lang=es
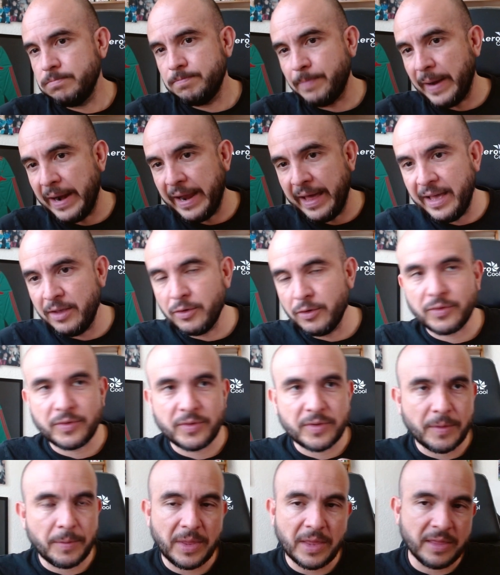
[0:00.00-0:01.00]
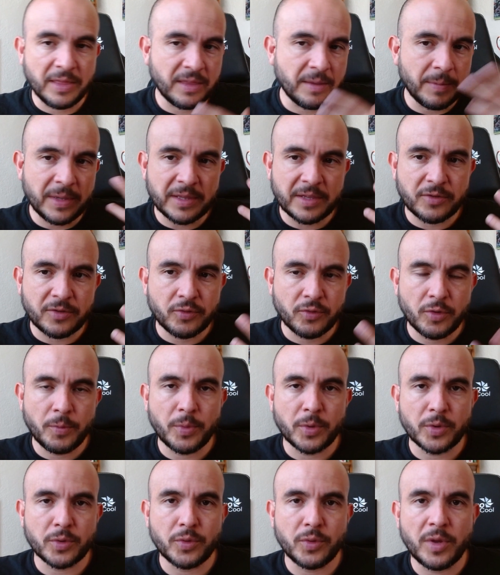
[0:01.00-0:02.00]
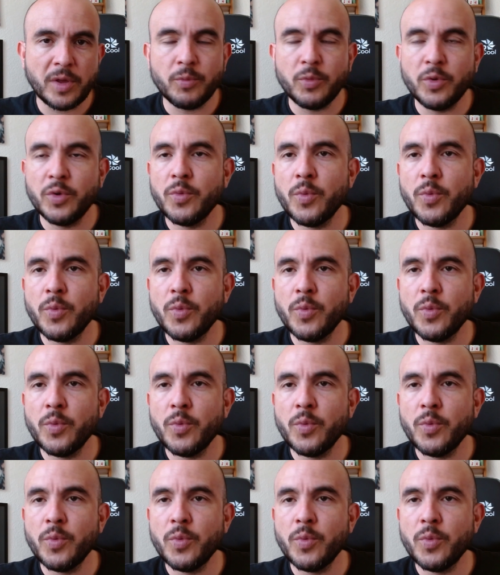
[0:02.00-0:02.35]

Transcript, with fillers: para ellos evidentemente es una oportunidad muy